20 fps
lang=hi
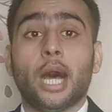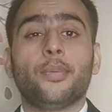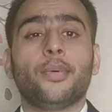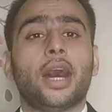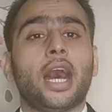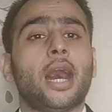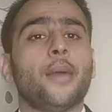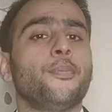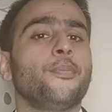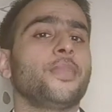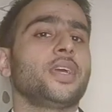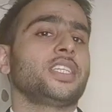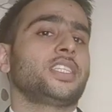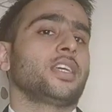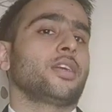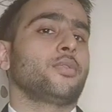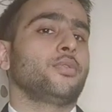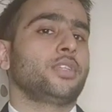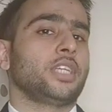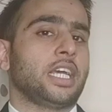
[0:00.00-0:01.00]
अब आप में
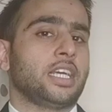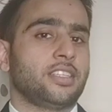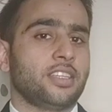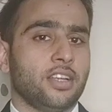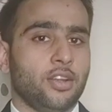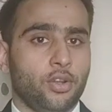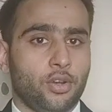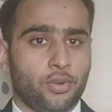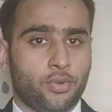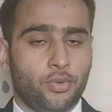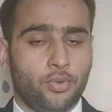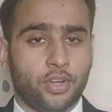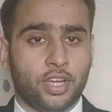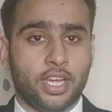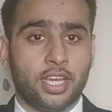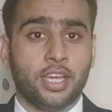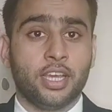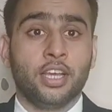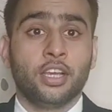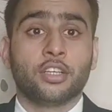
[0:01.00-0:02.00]
से कुछ ऐसे लोग
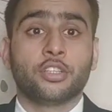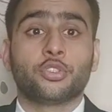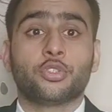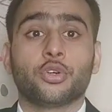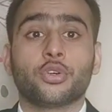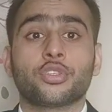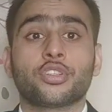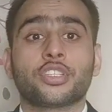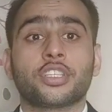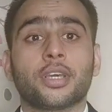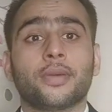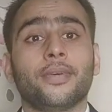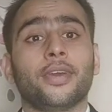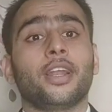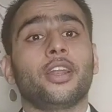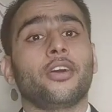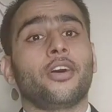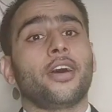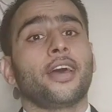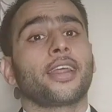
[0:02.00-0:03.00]
होंगे जो
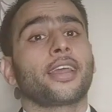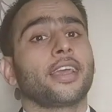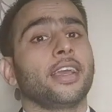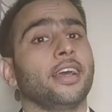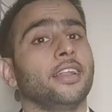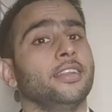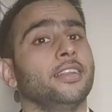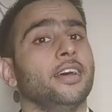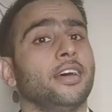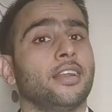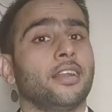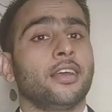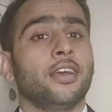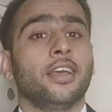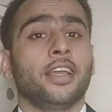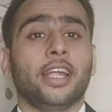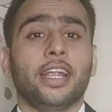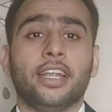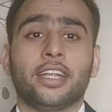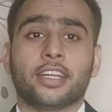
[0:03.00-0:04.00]
सिविल लॉयर के अंदर
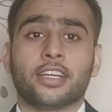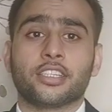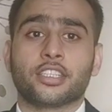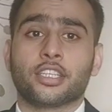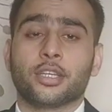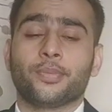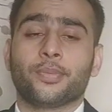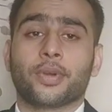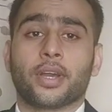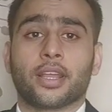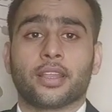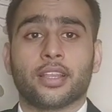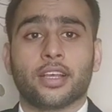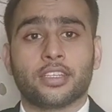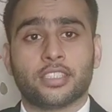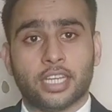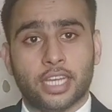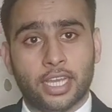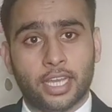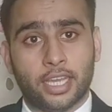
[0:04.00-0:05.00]
इंटर्नशिप
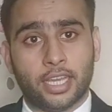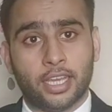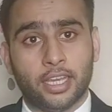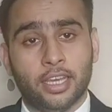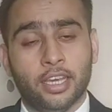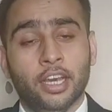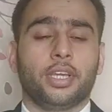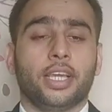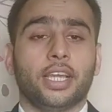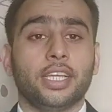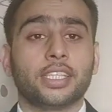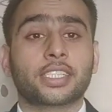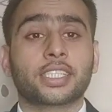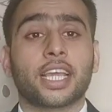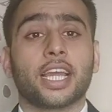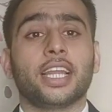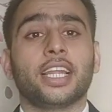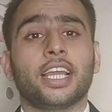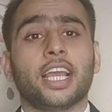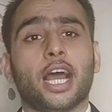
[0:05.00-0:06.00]
करना चाहेंगे
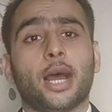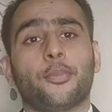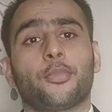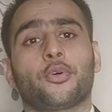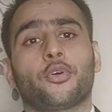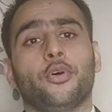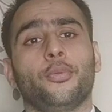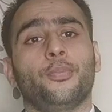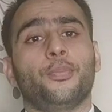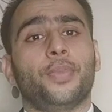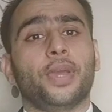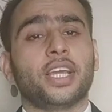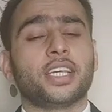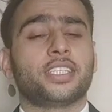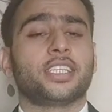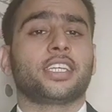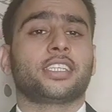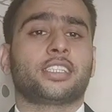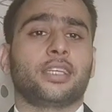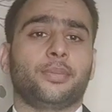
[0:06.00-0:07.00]
इसके लिए आपको
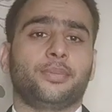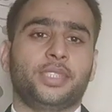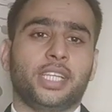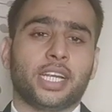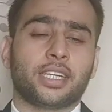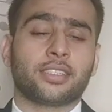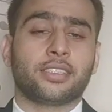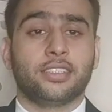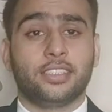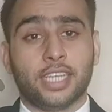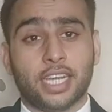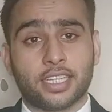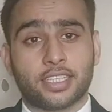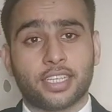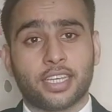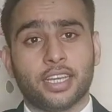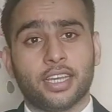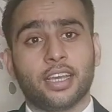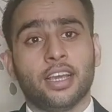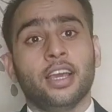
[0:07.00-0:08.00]
बेसिक सब्जेक्ट्स
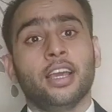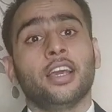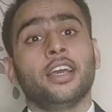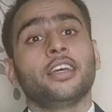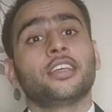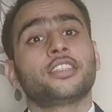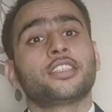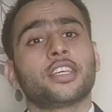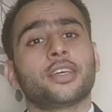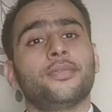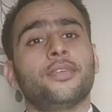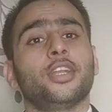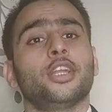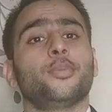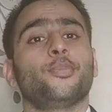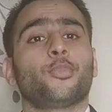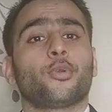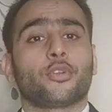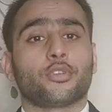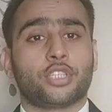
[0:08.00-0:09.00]
जैसे
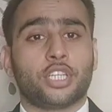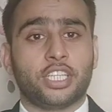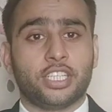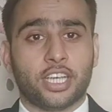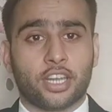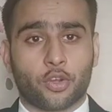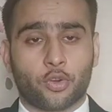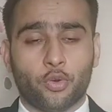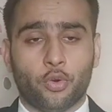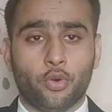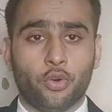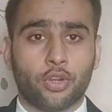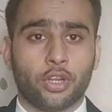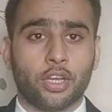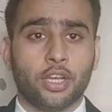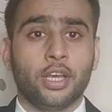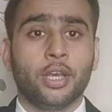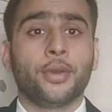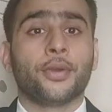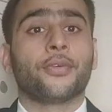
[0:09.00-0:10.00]
सिविल प्रोसीजर कोड
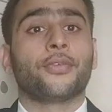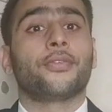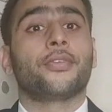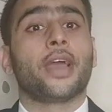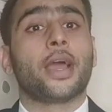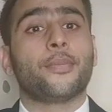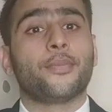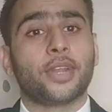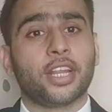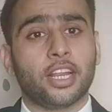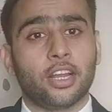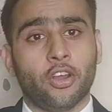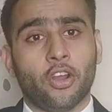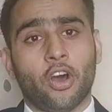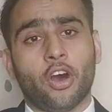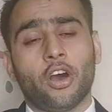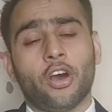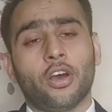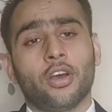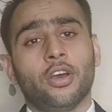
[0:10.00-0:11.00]
फैमिली
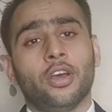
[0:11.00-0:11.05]
लॉ